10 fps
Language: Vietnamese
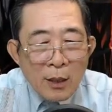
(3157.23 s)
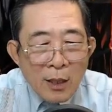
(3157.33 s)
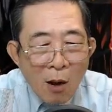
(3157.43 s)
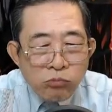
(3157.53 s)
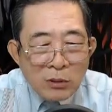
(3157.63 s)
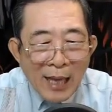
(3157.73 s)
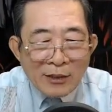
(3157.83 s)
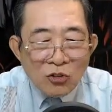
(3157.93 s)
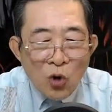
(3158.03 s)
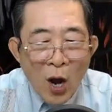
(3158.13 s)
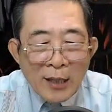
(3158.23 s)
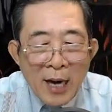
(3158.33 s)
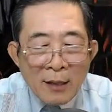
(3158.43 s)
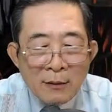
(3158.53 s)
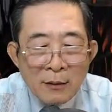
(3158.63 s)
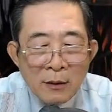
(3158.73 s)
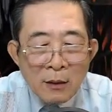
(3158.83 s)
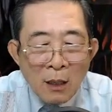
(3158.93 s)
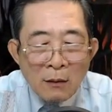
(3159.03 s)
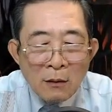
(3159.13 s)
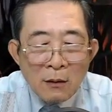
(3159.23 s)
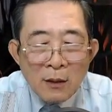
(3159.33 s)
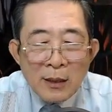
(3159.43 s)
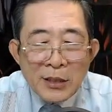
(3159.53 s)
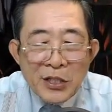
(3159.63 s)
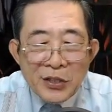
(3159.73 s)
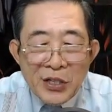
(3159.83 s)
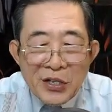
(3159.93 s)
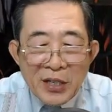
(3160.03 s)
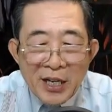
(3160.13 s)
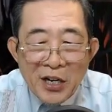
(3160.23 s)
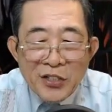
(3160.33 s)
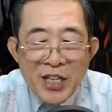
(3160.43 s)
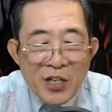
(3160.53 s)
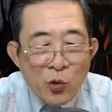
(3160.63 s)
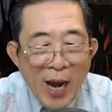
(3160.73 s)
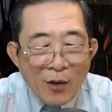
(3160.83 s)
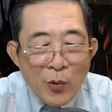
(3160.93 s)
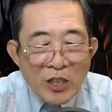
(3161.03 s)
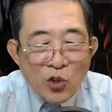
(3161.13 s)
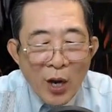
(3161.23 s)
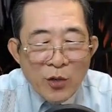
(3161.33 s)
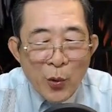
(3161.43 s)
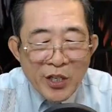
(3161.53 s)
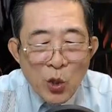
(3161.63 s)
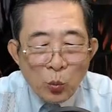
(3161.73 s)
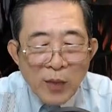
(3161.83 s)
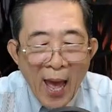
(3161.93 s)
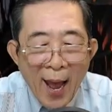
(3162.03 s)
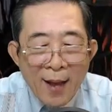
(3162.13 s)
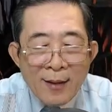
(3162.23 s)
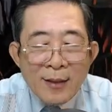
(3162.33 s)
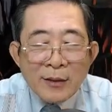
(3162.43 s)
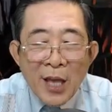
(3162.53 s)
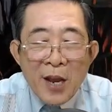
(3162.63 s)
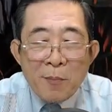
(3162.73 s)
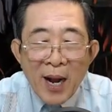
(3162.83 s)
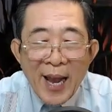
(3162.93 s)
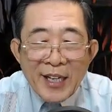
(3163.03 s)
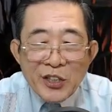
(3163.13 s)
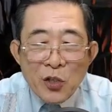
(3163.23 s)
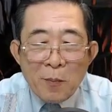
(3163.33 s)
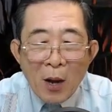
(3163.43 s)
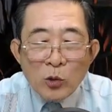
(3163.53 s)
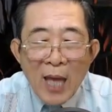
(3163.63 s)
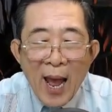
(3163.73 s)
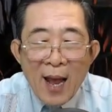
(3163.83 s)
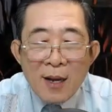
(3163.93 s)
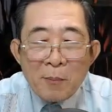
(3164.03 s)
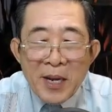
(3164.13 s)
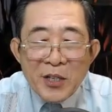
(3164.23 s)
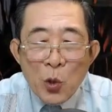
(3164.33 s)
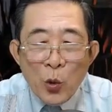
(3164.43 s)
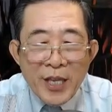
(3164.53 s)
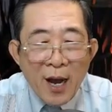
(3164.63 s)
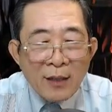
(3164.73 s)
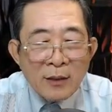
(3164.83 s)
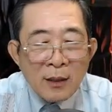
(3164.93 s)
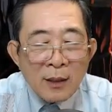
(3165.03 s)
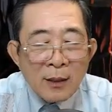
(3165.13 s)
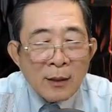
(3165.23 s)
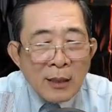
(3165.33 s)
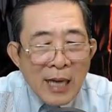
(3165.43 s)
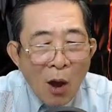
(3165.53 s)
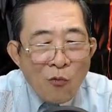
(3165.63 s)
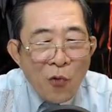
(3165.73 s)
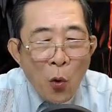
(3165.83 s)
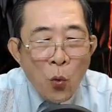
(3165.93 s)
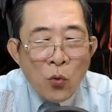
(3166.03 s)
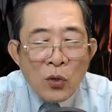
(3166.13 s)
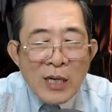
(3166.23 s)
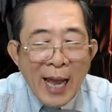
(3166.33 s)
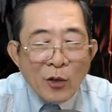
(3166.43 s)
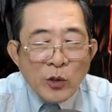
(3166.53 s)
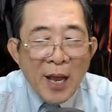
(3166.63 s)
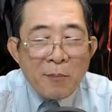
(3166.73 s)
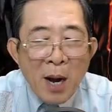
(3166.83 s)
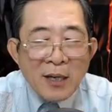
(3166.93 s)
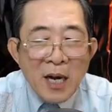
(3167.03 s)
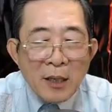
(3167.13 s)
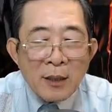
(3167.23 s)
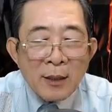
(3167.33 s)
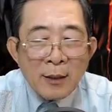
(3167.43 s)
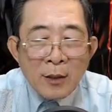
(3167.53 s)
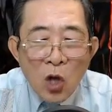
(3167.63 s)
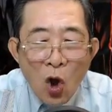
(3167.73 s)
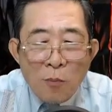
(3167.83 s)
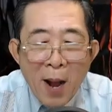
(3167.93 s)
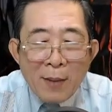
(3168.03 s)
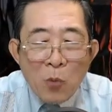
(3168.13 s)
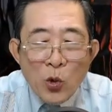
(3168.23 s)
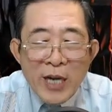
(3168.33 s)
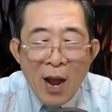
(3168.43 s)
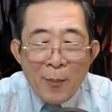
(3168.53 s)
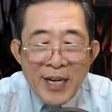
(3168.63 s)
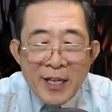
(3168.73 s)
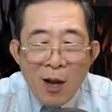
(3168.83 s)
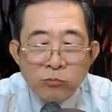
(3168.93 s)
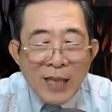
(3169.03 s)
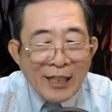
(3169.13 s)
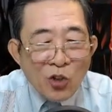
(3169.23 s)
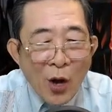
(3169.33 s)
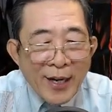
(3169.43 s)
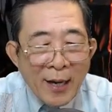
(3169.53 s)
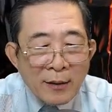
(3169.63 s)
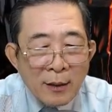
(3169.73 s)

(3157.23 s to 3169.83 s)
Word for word: Công thành đoạt đất, hứ, đường đường là nữ nhi của đại nguyên soái quyển nhung ta, thế mà ngay trước mặt của ta bị đùa giỡn. Lão Phu lại có thể bất lực, còn mặt mũi nào mà đi công thành đoạt đất.